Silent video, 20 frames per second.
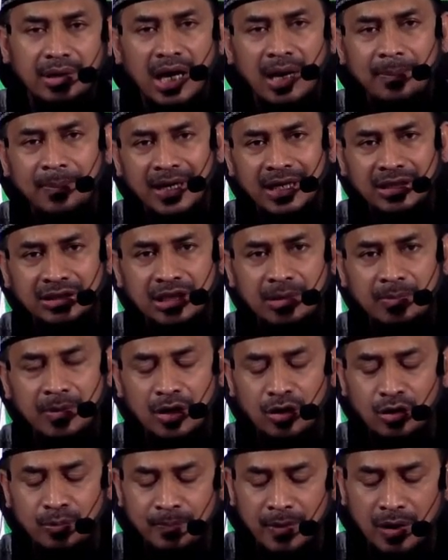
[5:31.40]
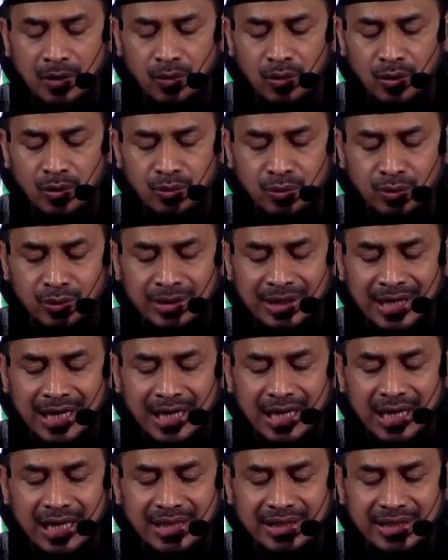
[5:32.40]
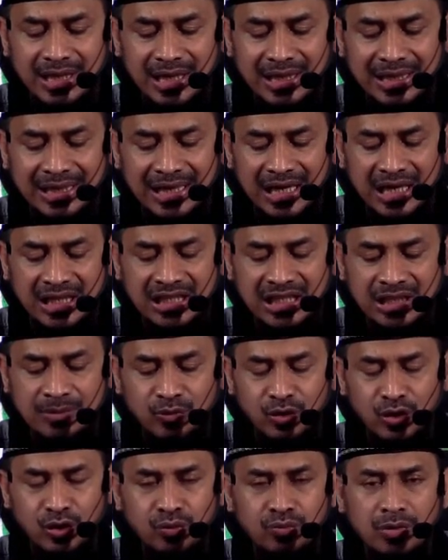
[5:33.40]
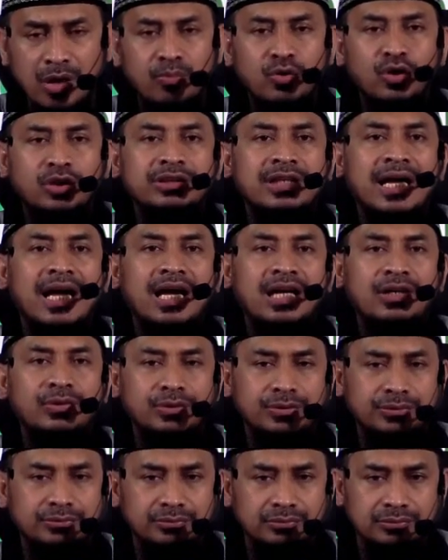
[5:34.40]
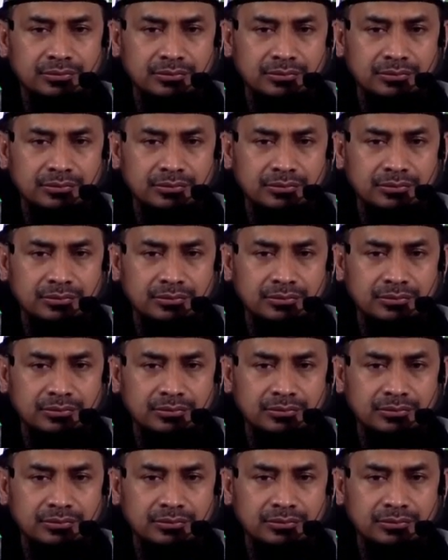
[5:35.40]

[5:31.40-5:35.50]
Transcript: Apa kata beliau? Fakullun hadha kadhibun wa buhtanun.